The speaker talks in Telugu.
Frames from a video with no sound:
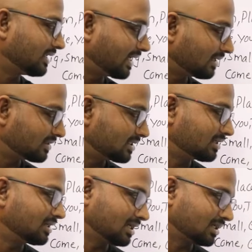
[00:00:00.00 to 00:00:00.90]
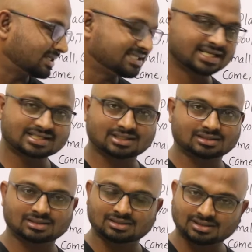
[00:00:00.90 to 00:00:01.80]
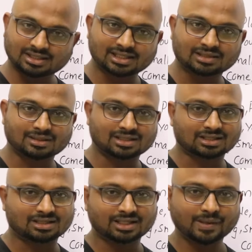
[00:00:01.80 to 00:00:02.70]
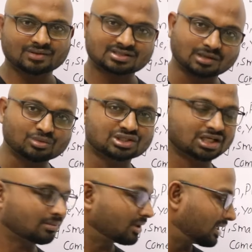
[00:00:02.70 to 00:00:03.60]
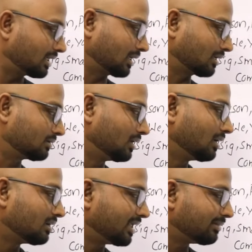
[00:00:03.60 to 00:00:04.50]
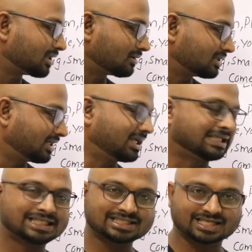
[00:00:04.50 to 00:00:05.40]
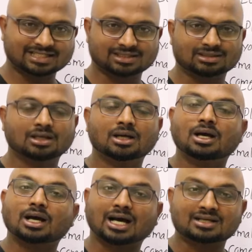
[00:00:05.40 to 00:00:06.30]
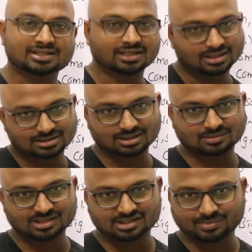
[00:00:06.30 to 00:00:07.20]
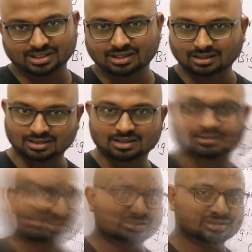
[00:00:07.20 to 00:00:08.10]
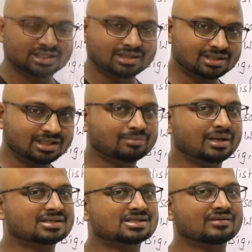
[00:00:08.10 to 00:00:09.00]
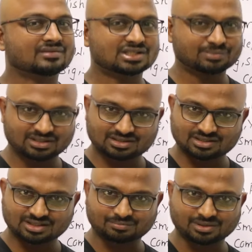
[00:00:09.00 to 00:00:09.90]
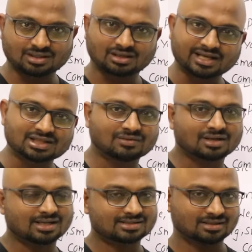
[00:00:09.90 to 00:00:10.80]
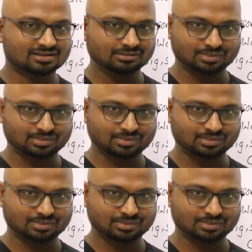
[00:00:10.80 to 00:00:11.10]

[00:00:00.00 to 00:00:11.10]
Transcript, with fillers: ఏడవది కంజంక్షన్ దీనిని ఏమంటారంటే సముచ్చయం అని అంటారు ఎనిమిదవది ఇంటర్జెక్షన్ ఆశ్చర్యార్థకం అని చెప్పని అంటారు ఎనిమిది పార్ట్స్ ఆఫ్ స్పీచ్ అని చెప్పి నైన్త్ వన్ రాశారని